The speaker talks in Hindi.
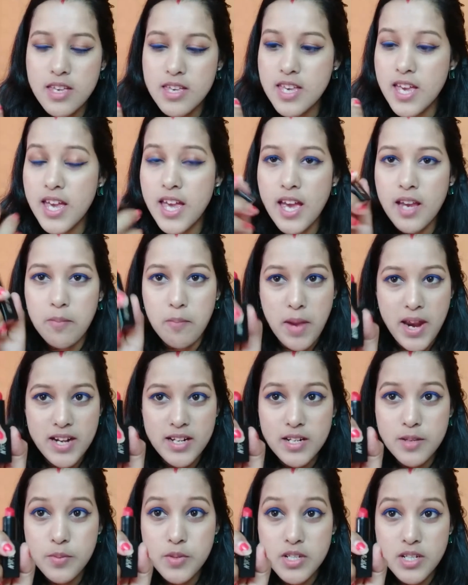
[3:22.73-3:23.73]
ये एक
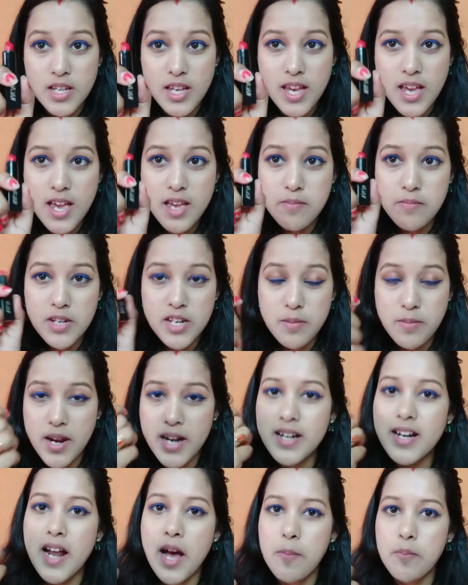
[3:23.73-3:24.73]
मैट लिपस्टिक है मिनी
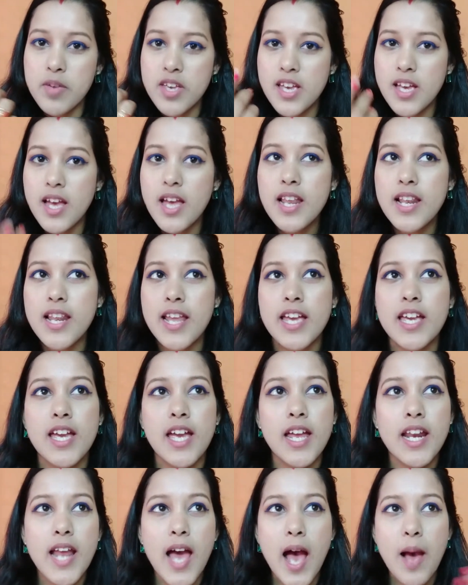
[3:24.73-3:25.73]
मैट नाम ही है
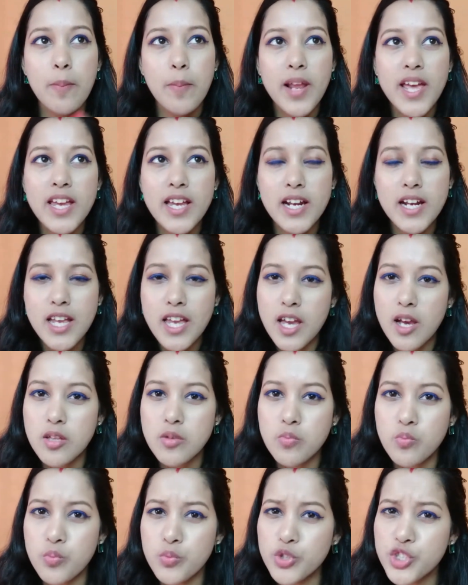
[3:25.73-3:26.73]
लेकिन अप्लाई करने का
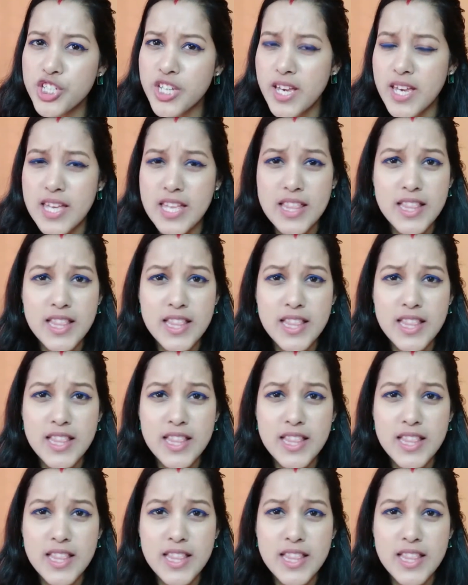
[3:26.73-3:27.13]
मुझे